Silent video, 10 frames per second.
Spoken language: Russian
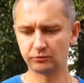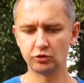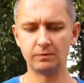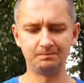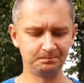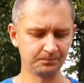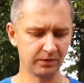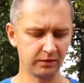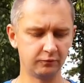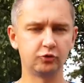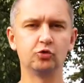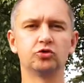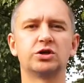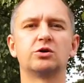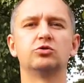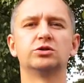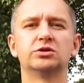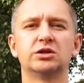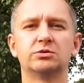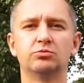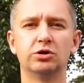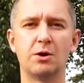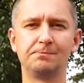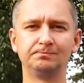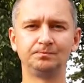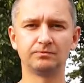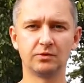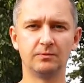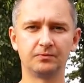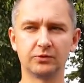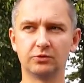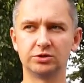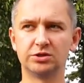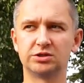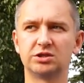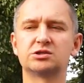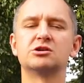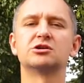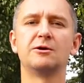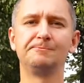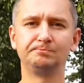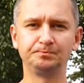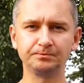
Но вкус какой-то, знаете, более вот из-за кислоты.